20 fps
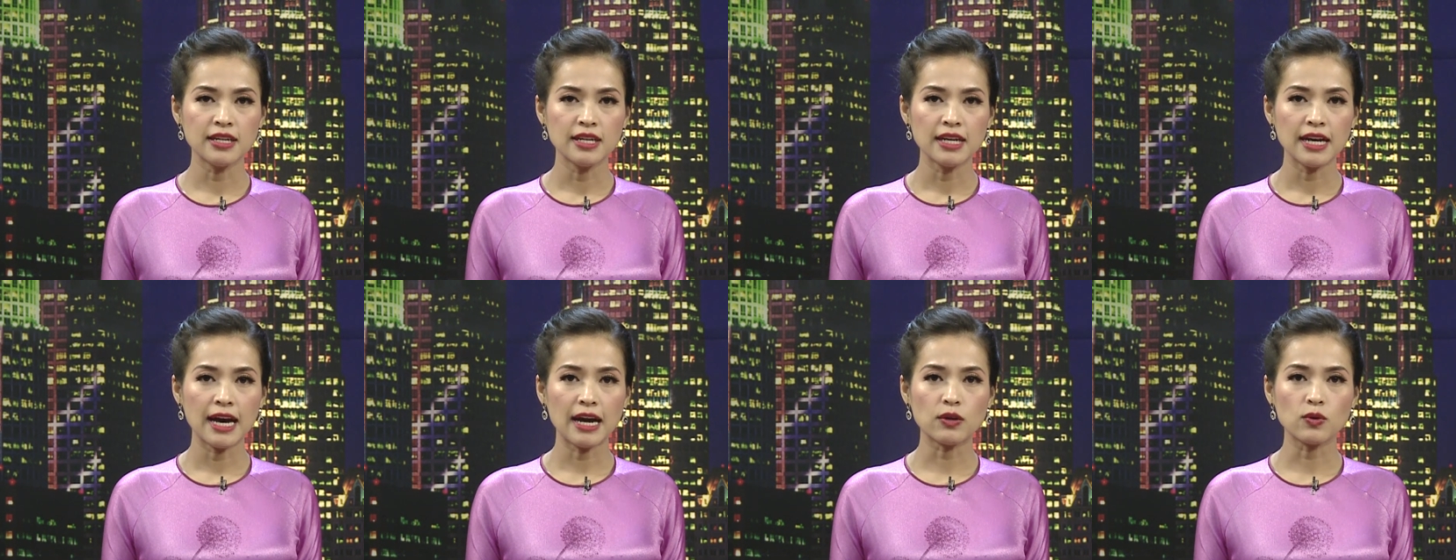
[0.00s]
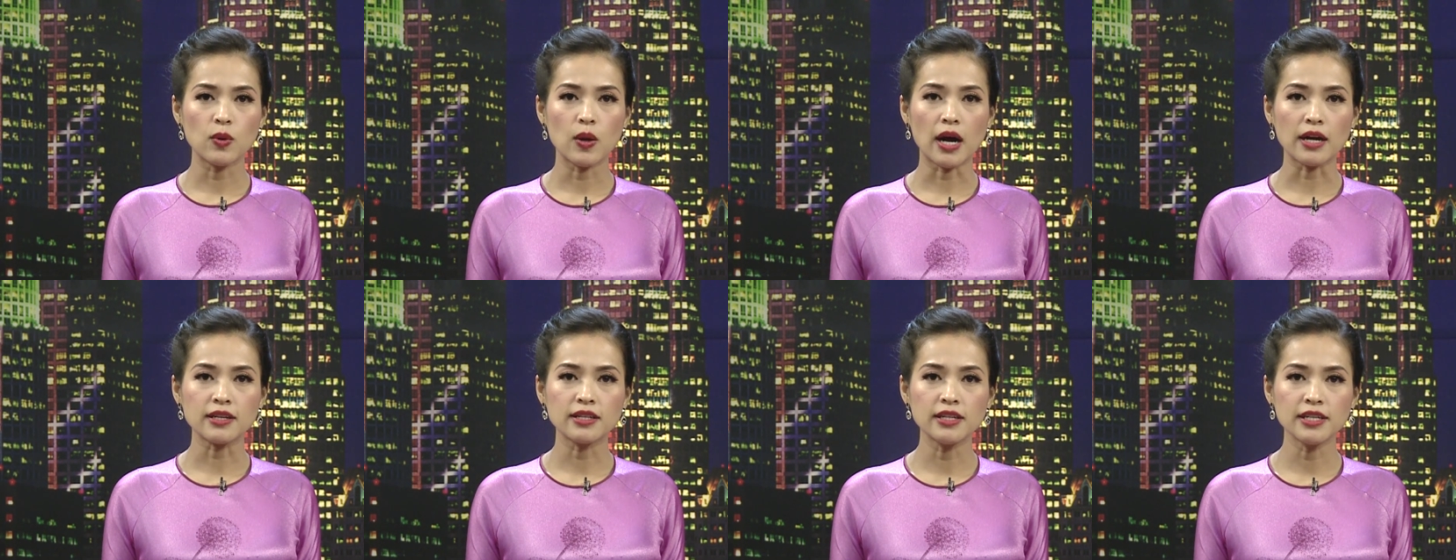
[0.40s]
hàng
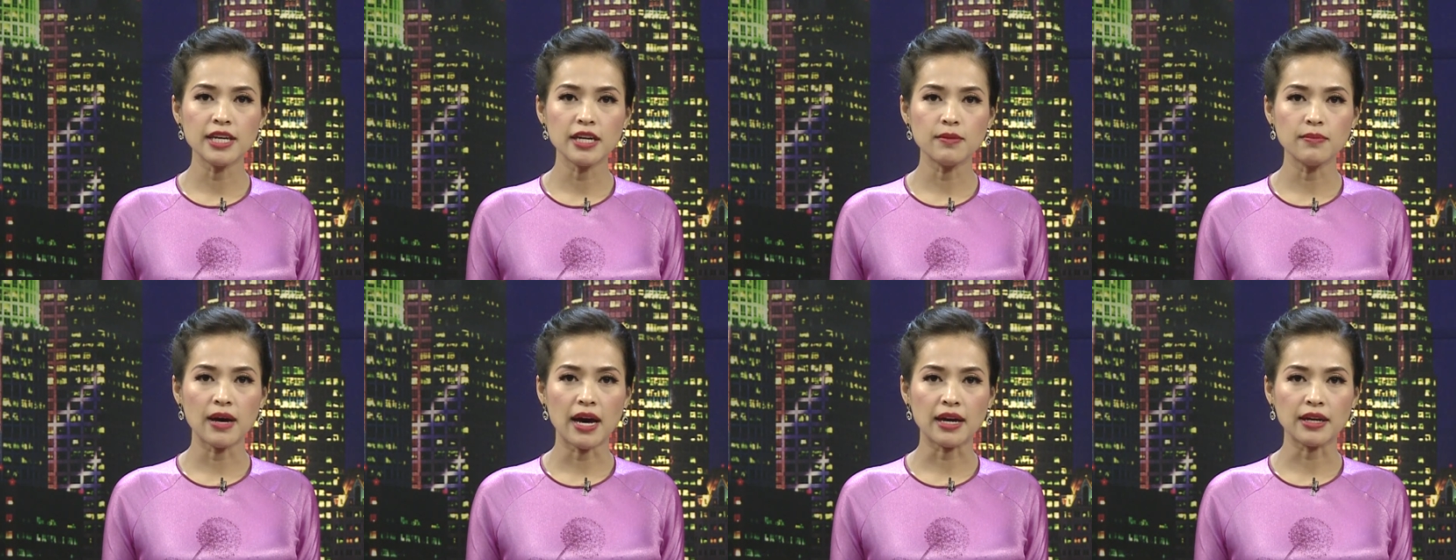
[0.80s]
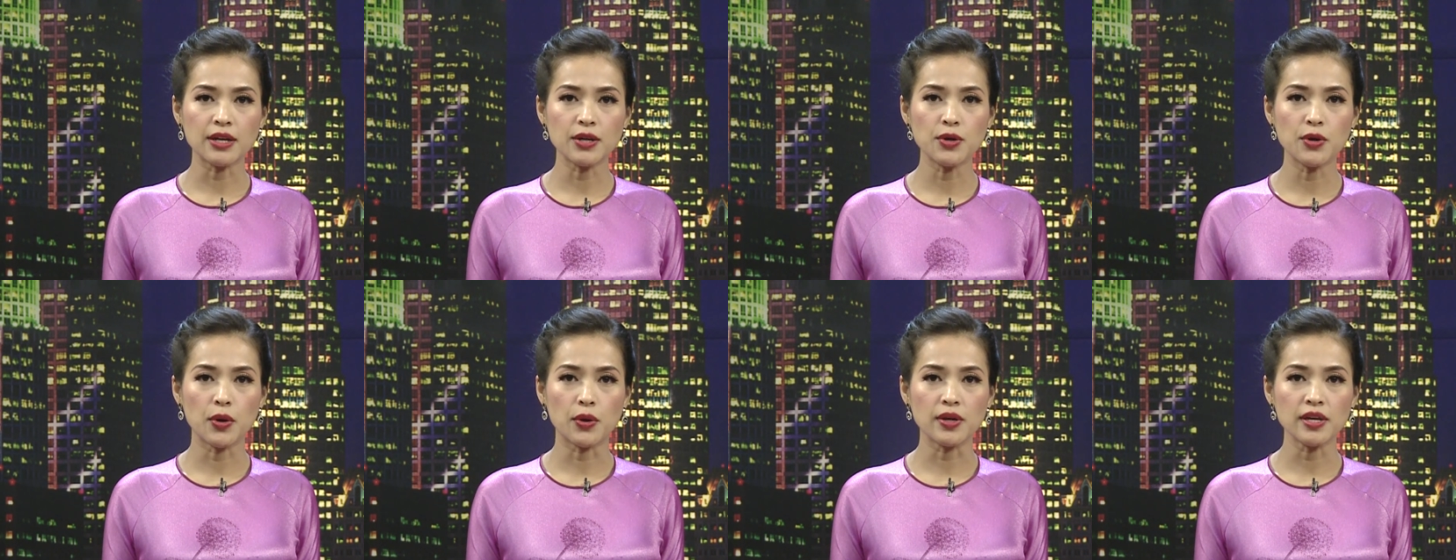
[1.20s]
loạt cư dân mạng đã
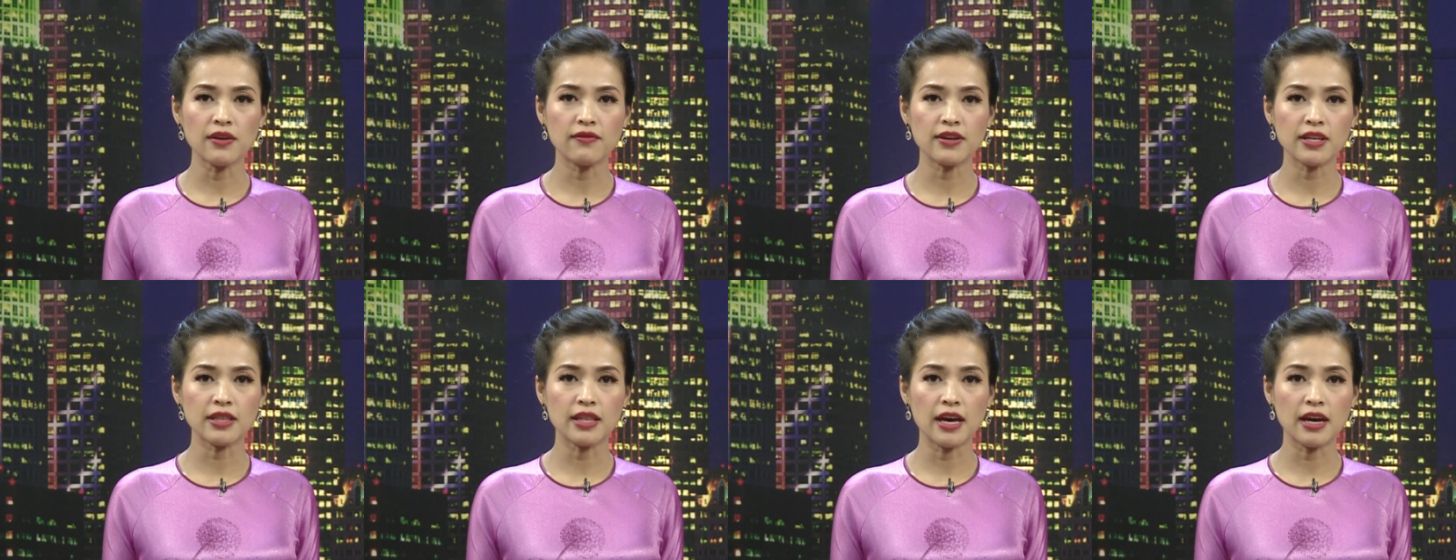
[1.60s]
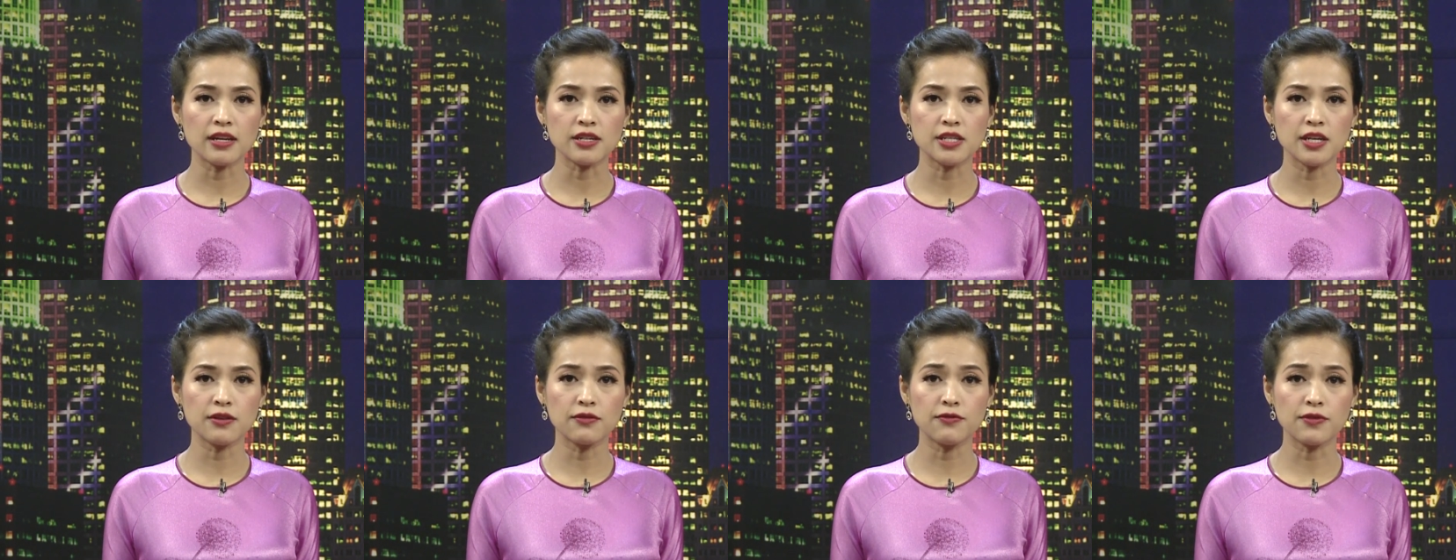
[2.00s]
đổi avatar
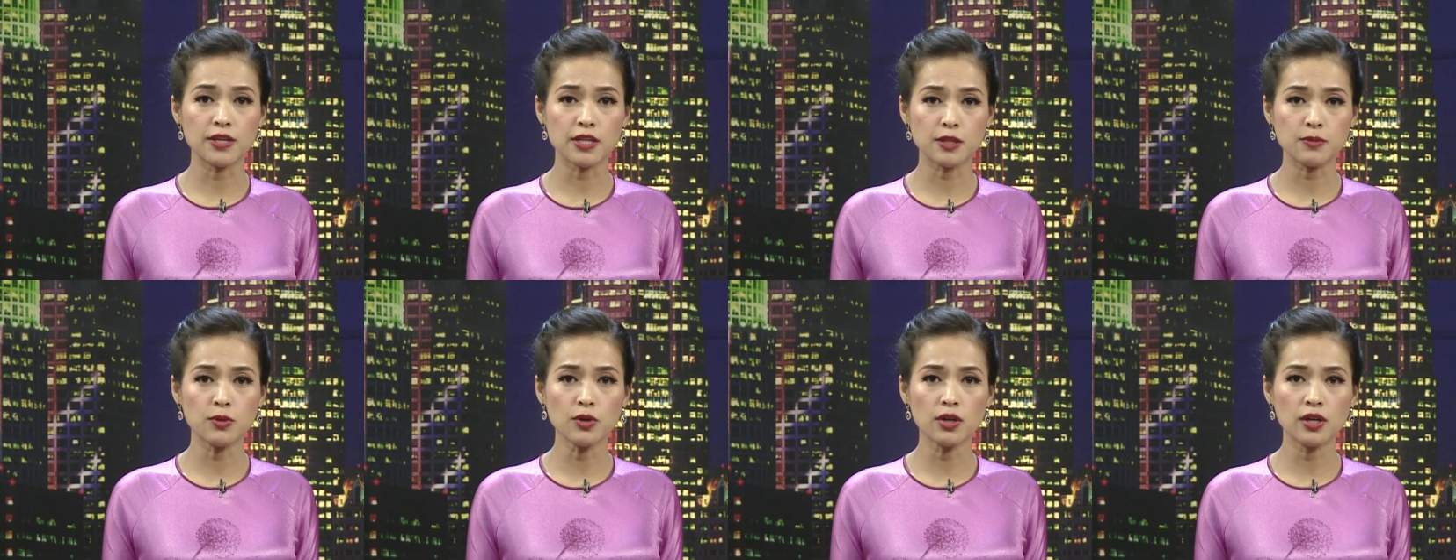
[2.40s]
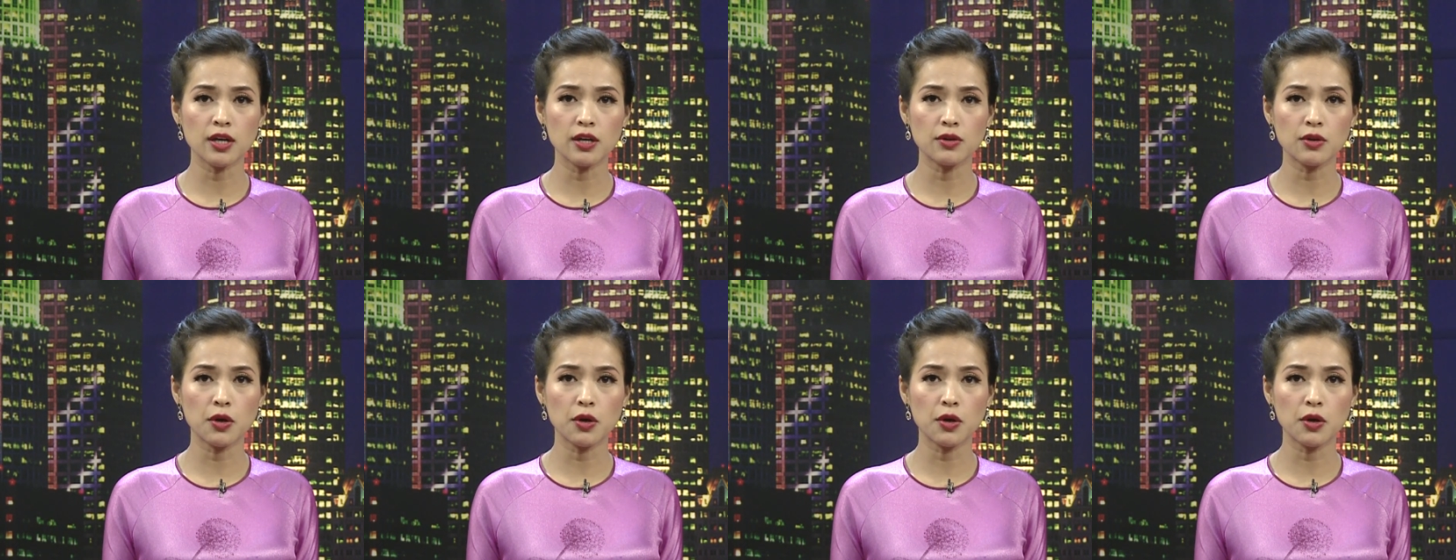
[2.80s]
trên Facebook ờ,